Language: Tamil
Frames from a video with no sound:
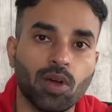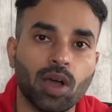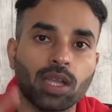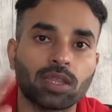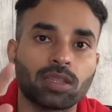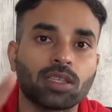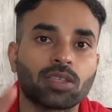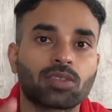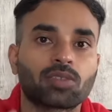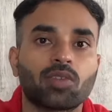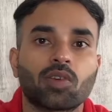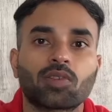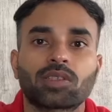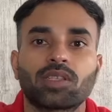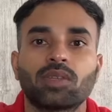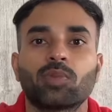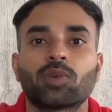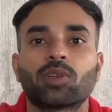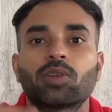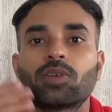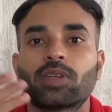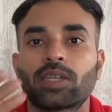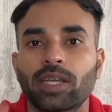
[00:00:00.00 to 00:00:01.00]
அந்த ஸ்டாக்ஸ்
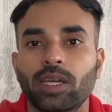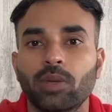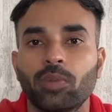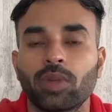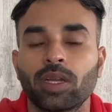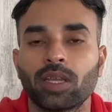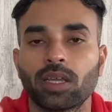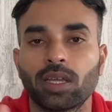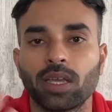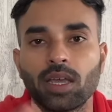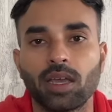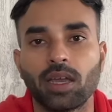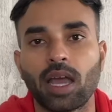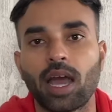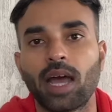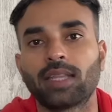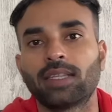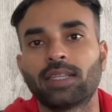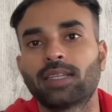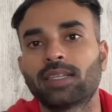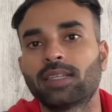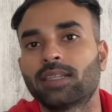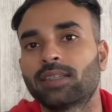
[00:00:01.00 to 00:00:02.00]
மட்டும் ட்ரேட் பண்ணுங்க
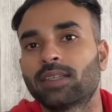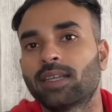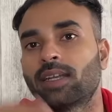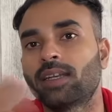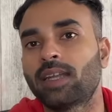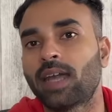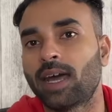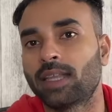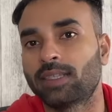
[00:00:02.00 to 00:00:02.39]
அதர் தன் தட்